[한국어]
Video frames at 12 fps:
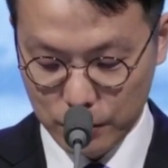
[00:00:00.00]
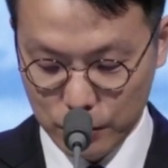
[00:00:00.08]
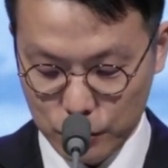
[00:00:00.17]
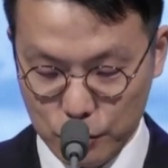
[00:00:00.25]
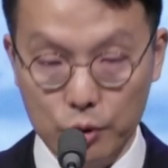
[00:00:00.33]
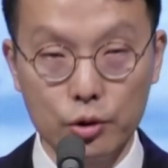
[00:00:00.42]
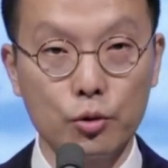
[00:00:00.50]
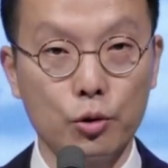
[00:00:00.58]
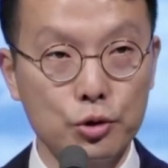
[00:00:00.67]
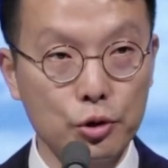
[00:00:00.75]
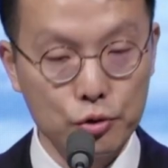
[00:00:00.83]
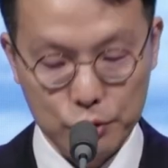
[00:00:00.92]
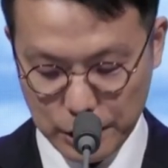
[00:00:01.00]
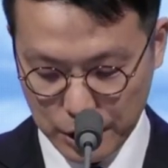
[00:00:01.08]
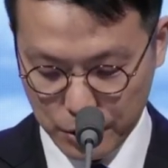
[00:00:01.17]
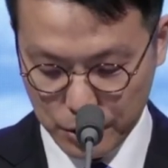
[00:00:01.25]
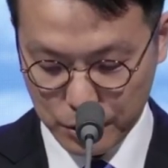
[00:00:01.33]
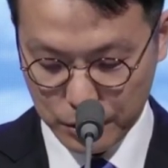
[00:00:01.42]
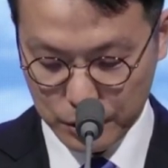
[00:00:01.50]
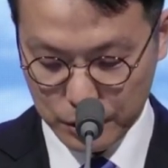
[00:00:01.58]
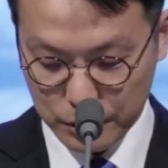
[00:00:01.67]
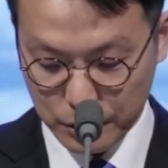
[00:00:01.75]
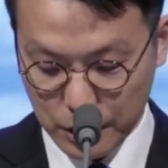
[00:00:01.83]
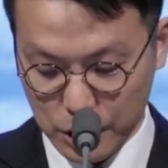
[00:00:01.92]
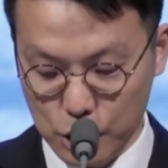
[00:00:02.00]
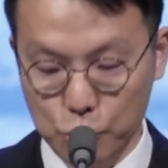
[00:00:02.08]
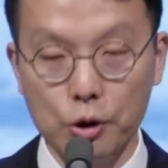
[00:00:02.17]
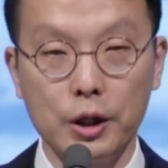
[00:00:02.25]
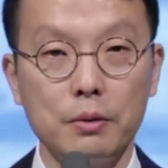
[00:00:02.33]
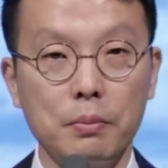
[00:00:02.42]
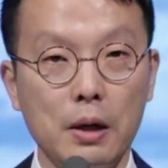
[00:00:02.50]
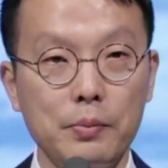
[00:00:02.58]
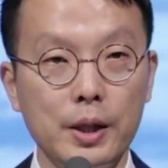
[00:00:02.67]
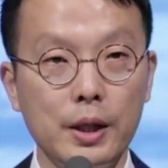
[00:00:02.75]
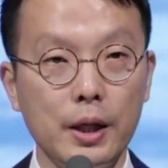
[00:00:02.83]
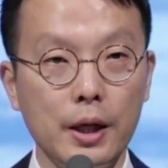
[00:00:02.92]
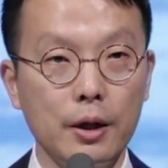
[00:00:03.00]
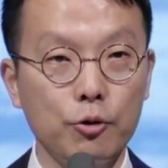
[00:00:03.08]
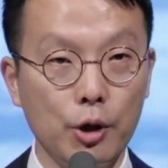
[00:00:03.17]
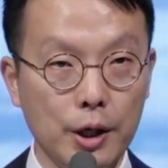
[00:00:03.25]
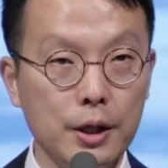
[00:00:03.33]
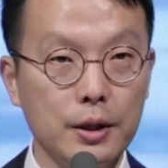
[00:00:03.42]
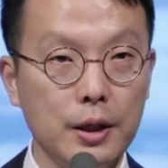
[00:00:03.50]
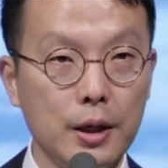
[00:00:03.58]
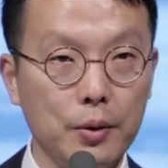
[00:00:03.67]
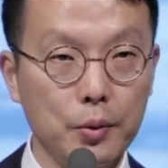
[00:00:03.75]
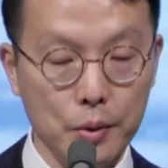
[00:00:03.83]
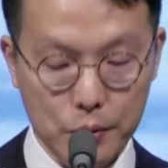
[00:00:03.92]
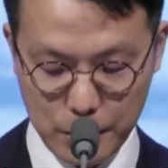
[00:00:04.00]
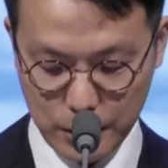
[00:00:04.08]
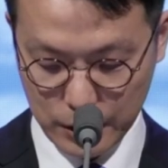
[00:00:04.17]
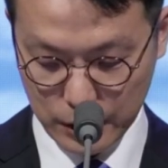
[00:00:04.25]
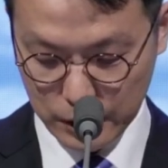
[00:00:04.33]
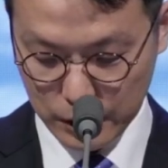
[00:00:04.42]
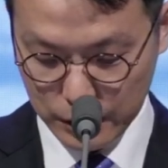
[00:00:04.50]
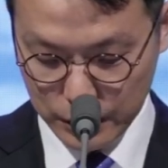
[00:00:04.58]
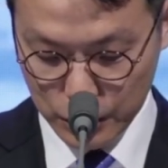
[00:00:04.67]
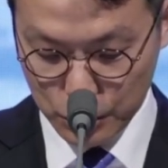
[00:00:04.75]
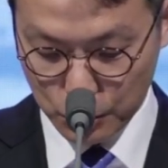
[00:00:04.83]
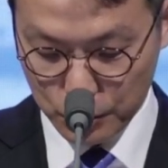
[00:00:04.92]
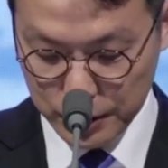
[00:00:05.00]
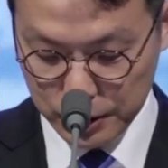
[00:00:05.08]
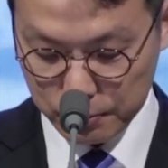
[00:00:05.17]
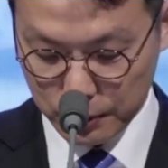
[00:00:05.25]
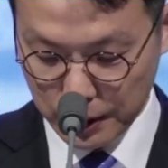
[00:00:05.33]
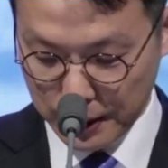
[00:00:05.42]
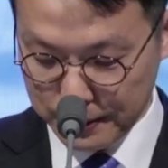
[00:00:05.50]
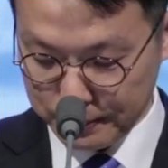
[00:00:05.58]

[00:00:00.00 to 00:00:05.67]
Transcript: 저를 고쳐 주세요. 그렇게 기도하는 밤이 되게 해 달라고 기도를 했습니다.